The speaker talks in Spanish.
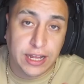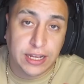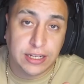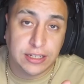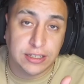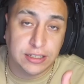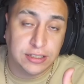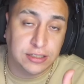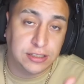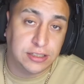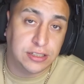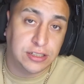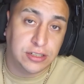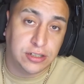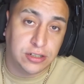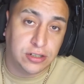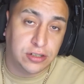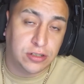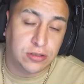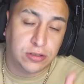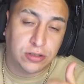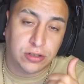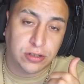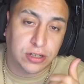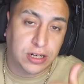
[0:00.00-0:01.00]
y si
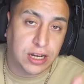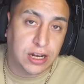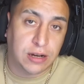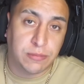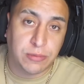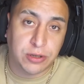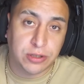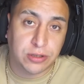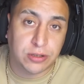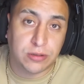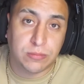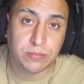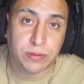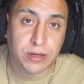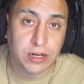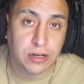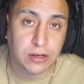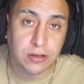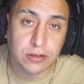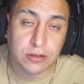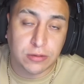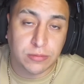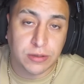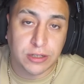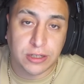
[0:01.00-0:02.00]
no nos cagamos a trompar en
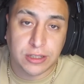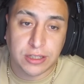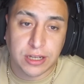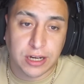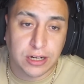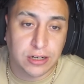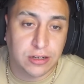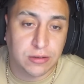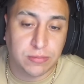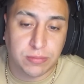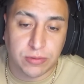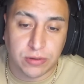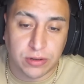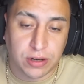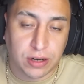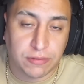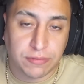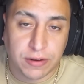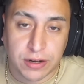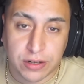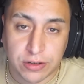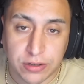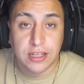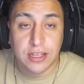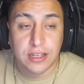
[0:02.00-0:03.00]
los comentarios por
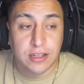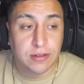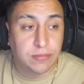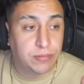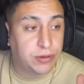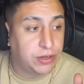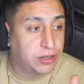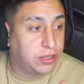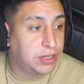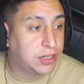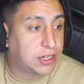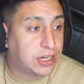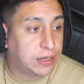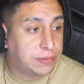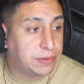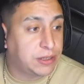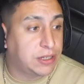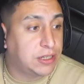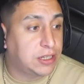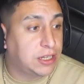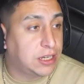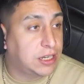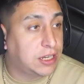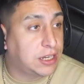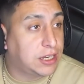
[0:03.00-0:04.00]
alfajores pero
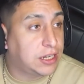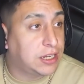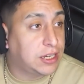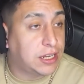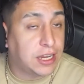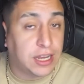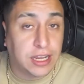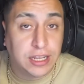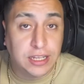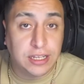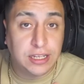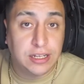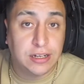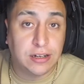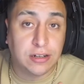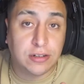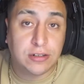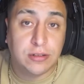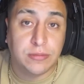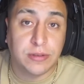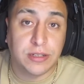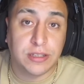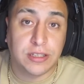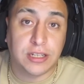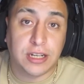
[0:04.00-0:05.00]
déjame ahí en los
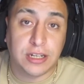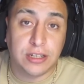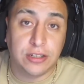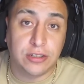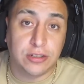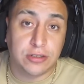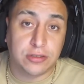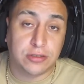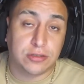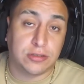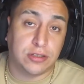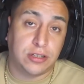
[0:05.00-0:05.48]
comentarios